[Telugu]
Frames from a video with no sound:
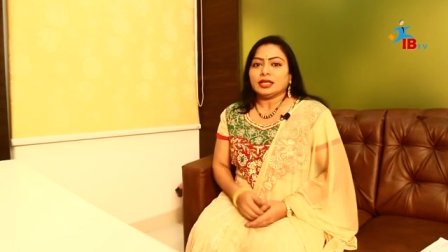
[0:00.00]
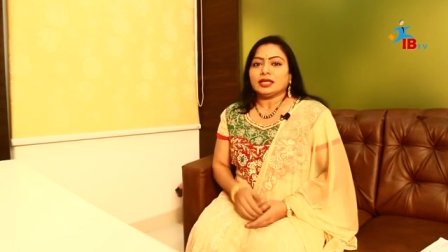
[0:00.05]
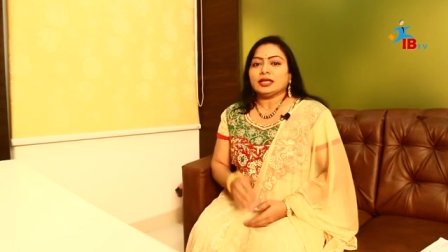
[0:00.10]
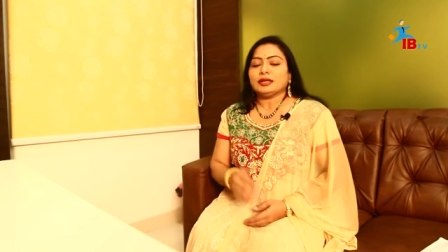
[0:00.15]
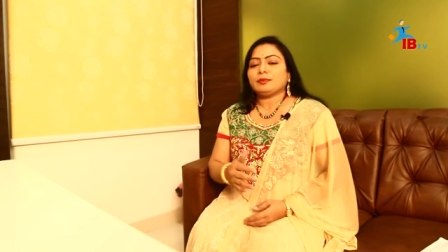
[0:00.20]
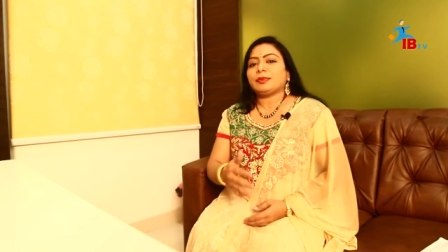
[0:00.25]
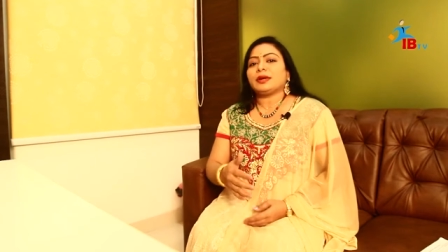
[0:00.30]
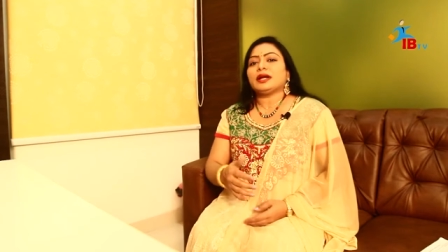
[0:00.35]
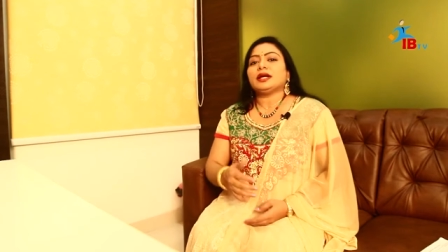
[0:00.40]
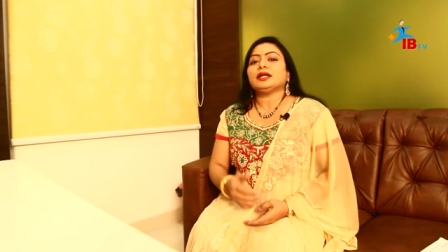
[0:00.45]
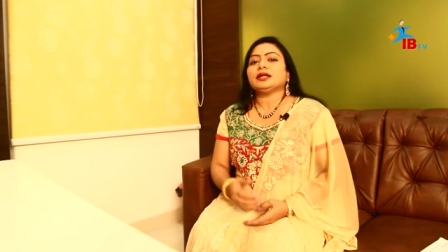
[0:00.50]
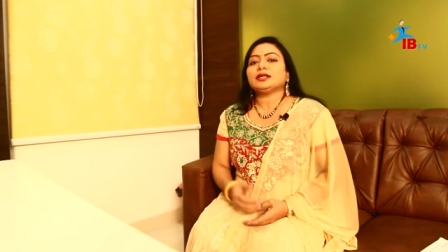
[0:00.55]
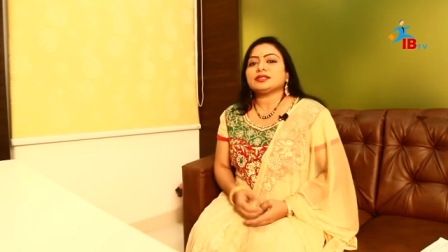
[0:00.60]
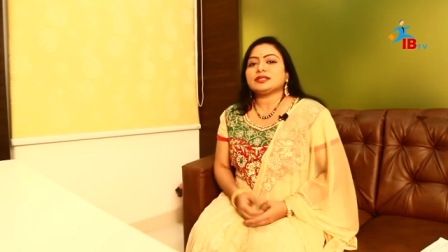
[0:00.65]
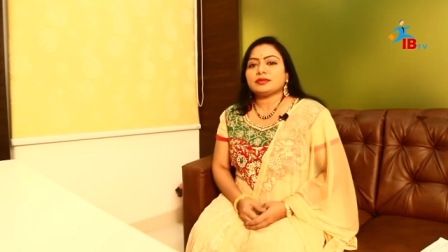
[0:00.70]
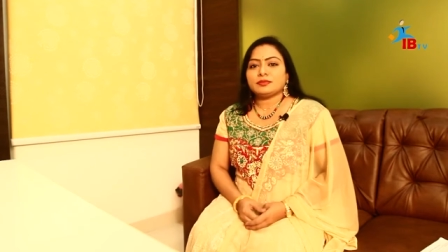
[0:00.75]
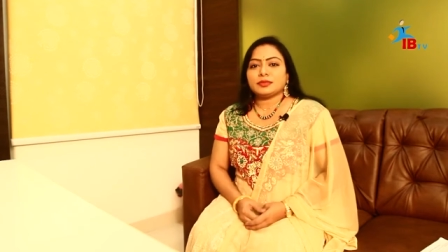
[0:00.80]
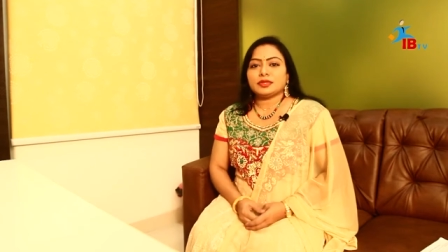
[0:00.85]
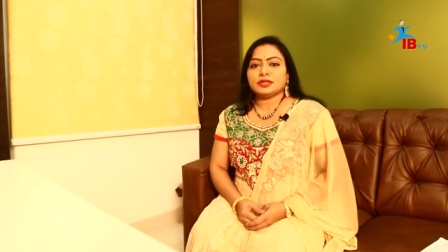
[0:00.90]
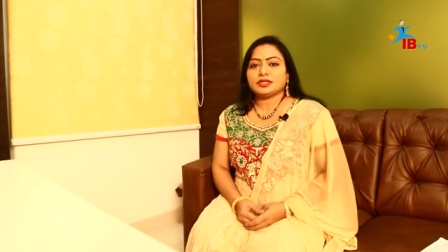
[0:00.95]
ఈ పళ్ళకు
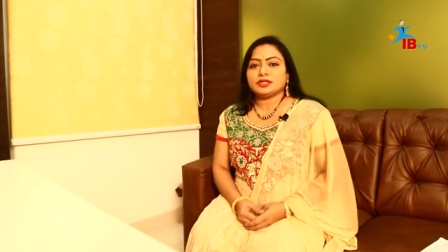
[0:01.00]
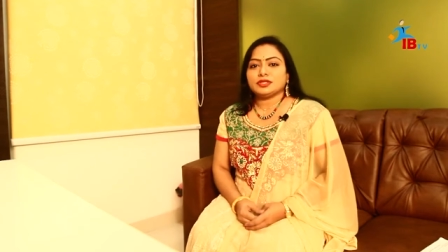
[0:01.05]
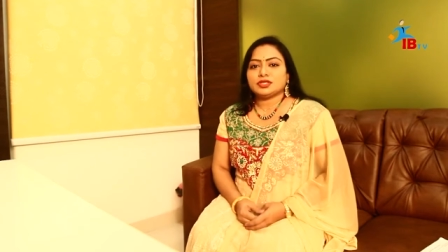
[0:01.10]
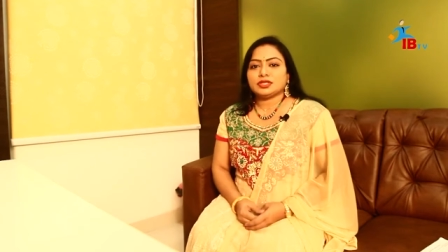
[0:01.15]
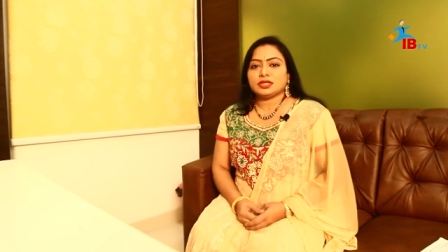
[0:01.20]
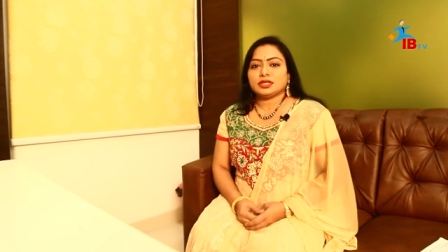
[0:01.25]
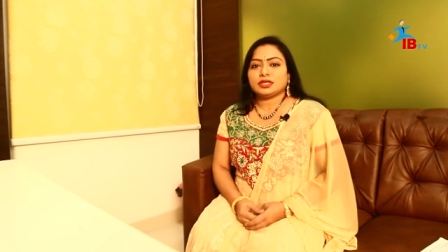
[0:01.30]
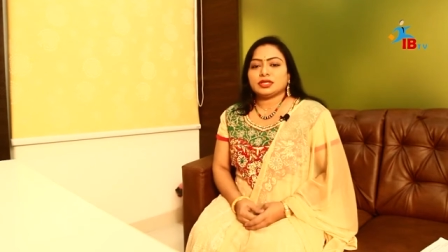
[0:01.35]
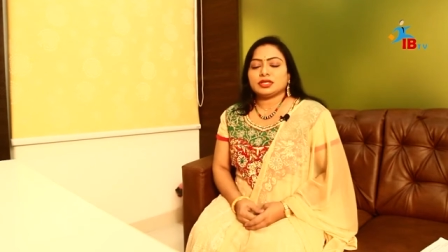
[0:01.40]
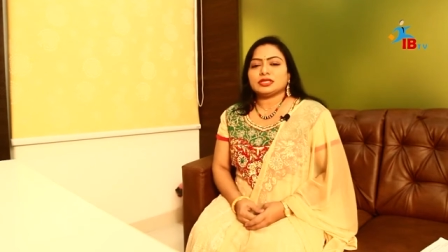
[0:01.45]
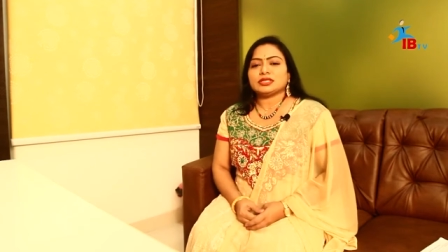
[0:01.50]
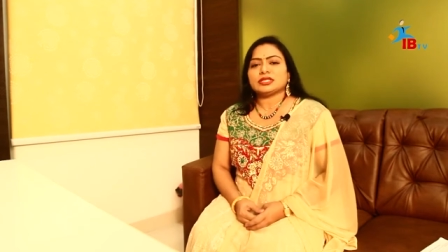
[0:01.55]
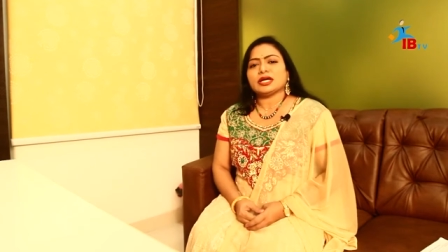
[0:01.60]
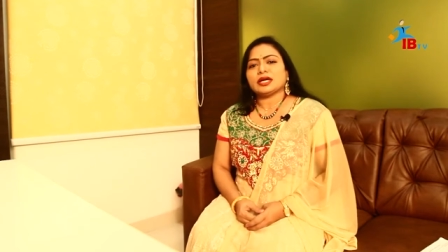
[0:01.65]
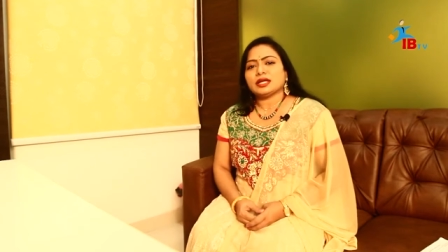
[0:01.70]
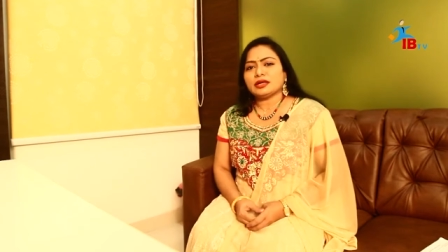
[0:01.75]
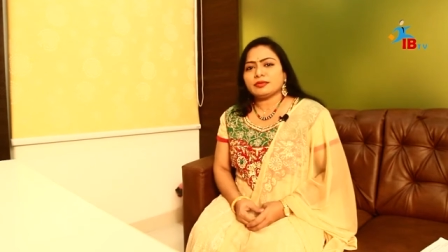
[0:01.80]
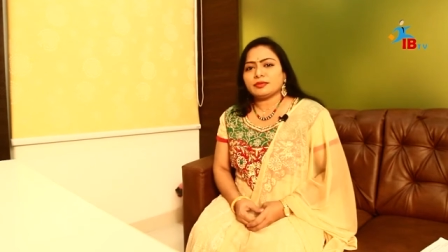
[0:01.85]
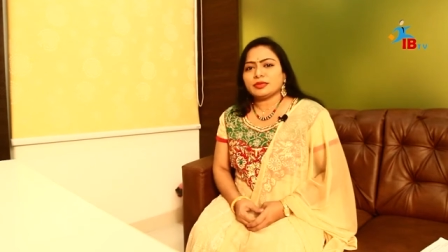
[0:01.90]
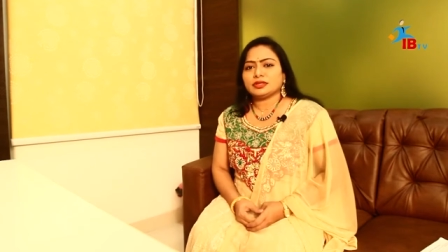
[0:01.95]
సంబంధించి
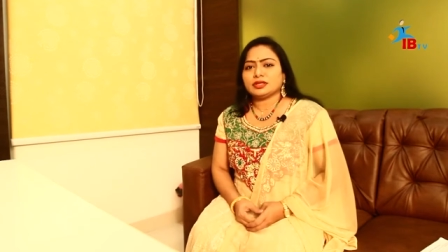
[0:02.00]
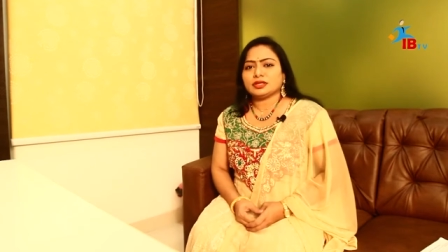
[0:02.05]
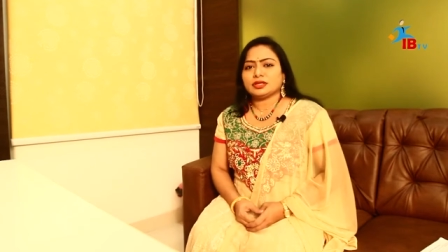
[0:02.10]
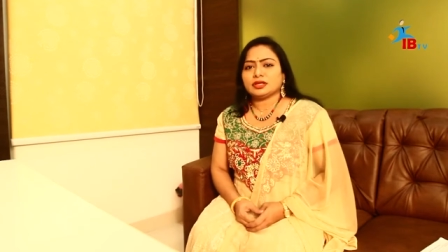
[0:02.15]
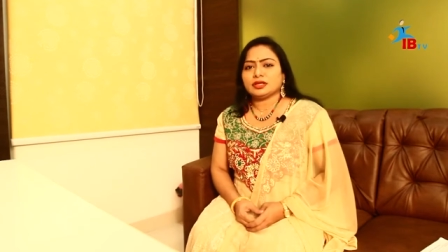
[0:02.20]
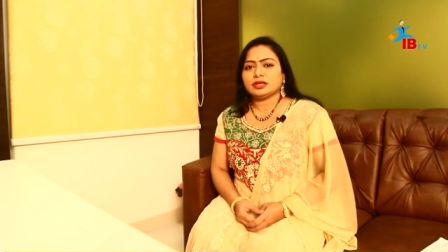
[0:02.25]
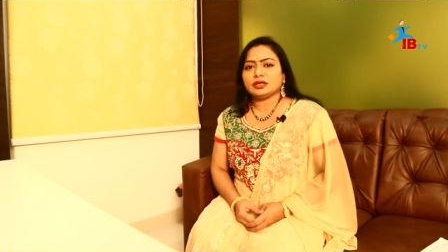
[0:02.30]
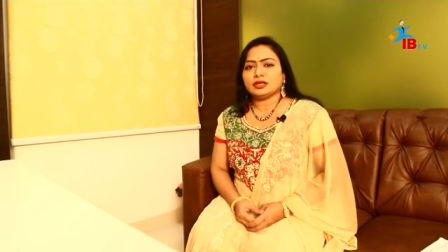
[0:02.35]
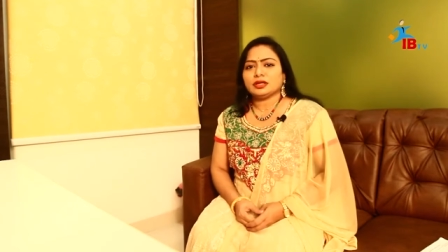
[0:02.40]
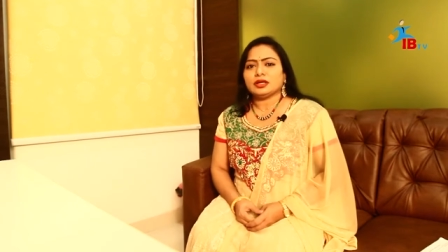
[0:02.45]
చాలామందికి